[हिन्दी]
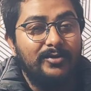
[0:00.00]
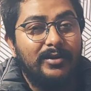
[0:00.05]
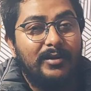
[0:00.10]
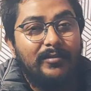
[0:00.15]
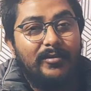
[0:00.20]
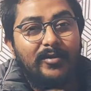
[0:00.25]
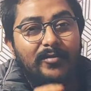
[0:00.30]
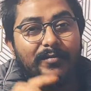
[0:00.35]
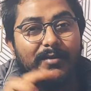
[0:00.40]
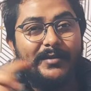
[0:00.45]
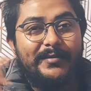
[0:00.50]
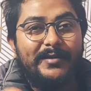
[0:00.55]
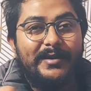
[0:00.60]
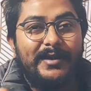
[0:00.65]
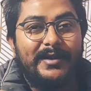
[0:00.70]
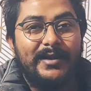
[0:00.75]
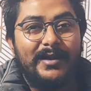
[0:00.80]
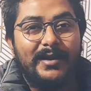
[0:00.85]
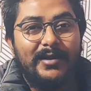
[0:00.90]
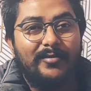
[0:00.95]
तो आपको होम पेज में
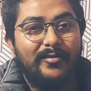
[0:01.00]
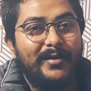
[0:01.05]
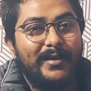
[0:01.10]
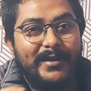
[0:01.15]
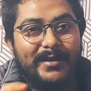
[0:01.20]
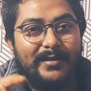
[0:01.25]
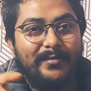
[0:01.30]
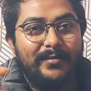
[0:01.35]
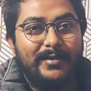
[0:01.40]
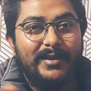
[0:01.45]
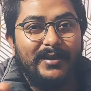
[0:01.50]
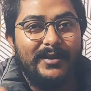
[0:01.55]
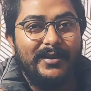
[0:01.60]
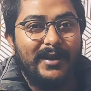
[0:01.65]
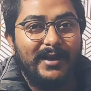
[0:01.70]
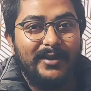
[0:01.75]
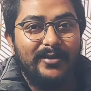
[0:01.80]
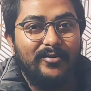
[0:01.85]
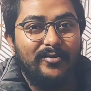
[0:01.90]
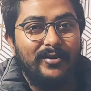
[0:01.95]
देखना कोई एक
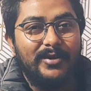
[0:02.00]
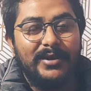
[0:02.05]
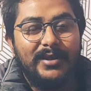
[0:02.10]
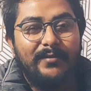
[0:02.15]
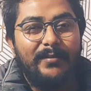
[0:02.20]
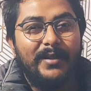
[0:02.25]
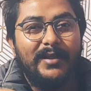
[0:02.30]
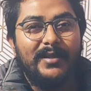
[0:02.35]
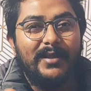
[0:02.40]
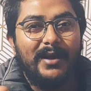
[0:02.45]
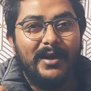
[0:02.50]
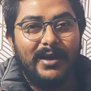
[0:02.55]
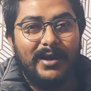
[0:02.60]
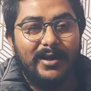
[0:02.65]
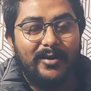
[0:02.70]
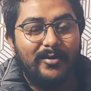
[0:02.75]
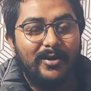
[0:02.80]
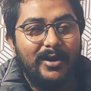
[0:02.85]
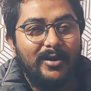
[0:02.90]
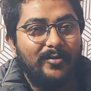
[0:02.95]
बंदी आई होगी या बंदा
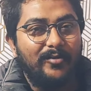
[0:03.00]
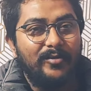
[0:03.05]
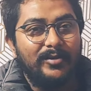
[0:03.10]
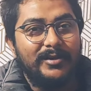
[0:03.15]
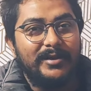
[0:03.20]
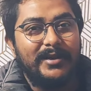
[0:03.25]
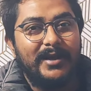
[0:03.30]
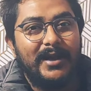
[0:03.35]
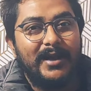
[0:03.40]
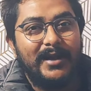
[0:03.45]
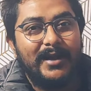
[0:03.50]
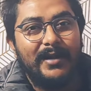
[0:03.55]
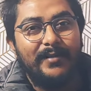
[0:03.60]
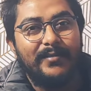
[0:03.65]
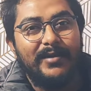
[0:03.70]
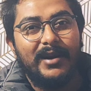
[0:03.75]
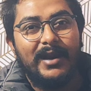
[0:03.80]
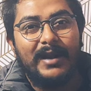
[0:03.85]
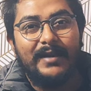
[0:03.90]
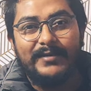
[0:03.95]
आया होगा वो दिखा रहा है
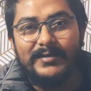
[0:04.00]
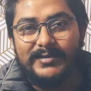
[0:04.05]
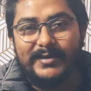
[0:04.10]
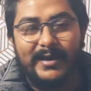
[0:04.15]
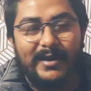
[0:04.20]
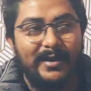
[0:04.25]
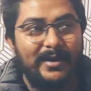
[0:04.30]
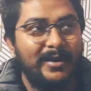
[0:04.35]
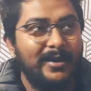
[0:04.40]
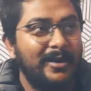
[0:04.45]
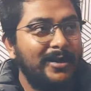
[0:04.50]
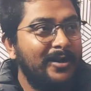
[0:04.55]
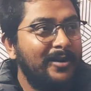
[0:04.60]
अपना लाइफ स्टाइल